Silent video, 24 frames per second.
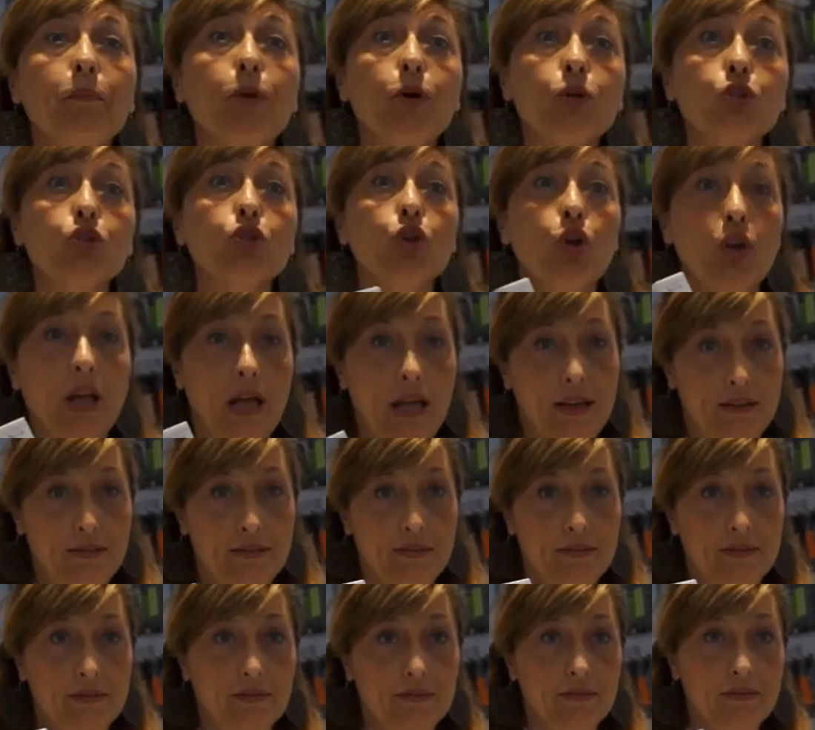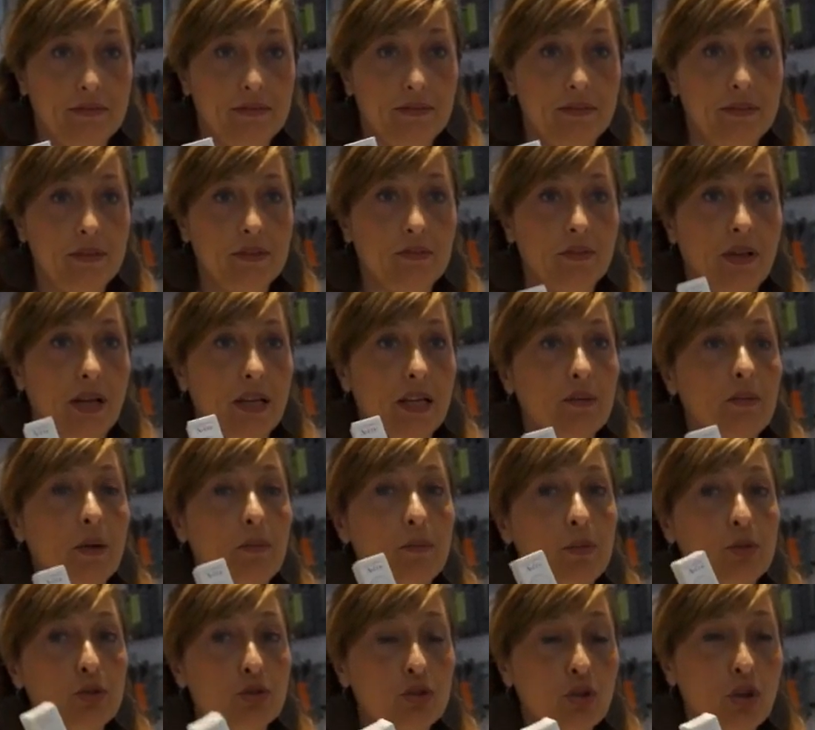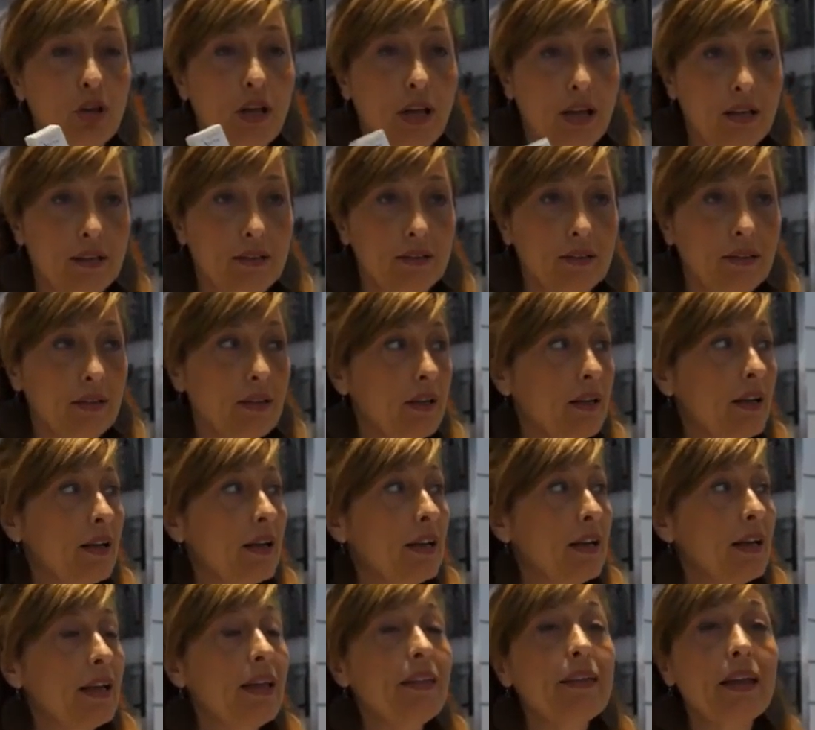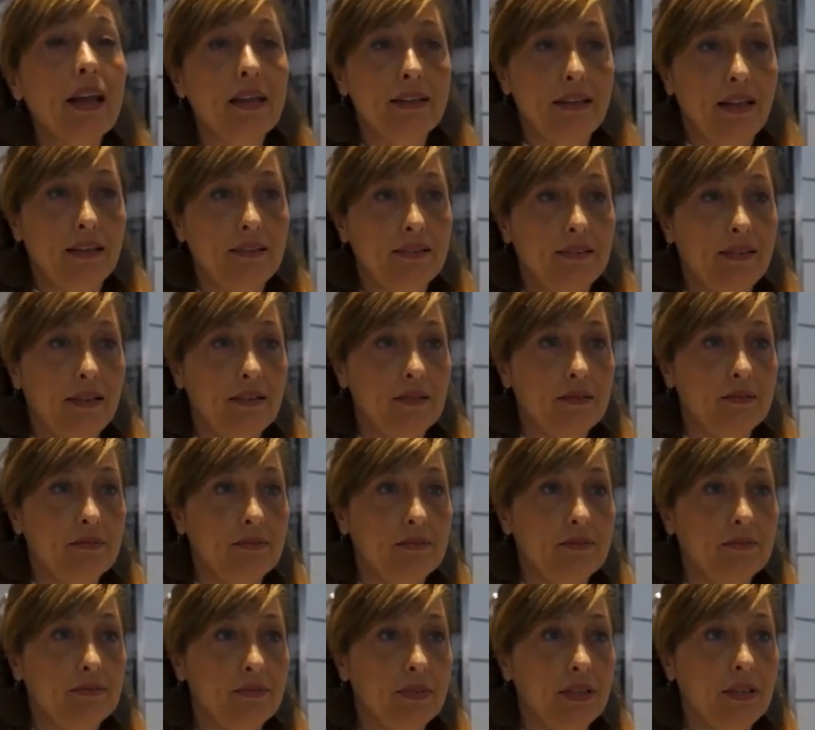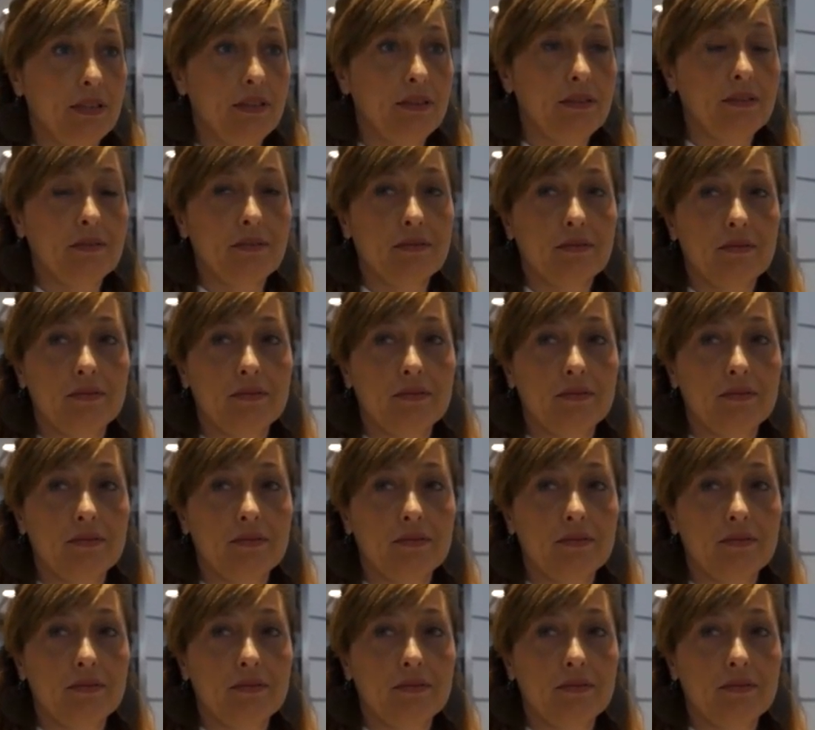post-solar, ¿eh? una crema post-solar hidratante. ¿vale?